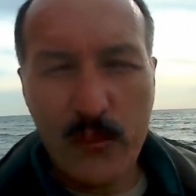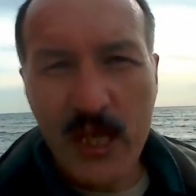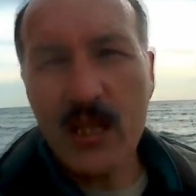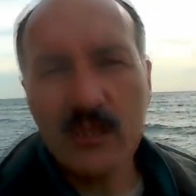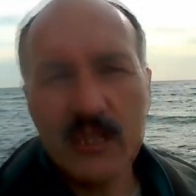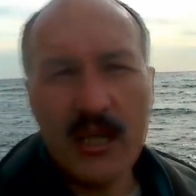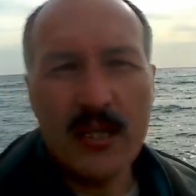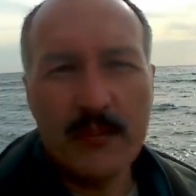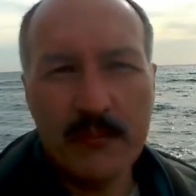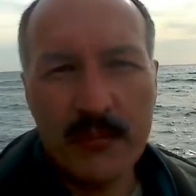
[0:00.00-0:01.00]
Не
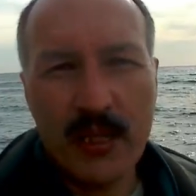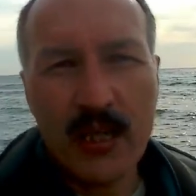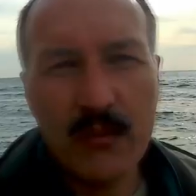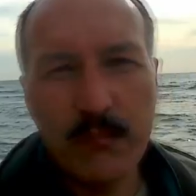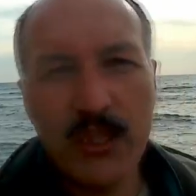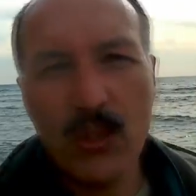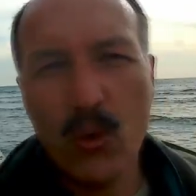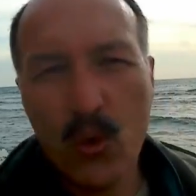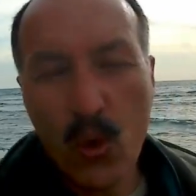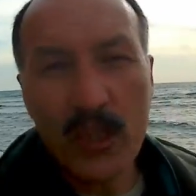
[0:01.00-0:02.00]
умел я, как было